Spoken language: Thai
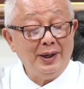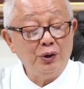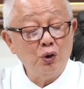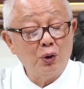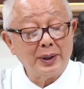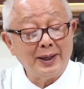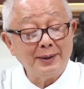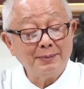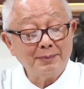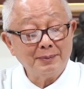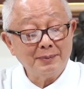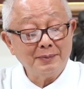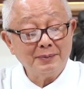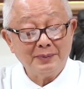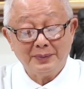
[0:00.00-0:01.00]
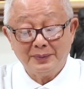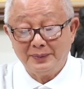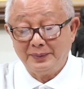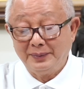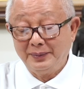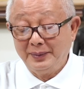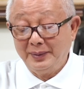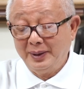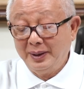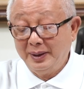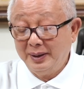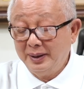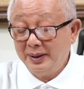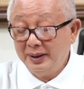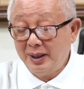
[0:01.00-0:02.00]
ในช่วงนั้น
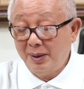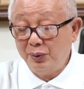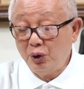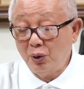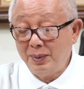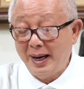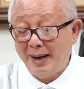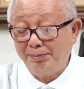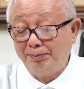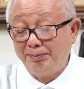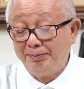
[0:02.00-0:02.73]
ท่านผู้ชมครับ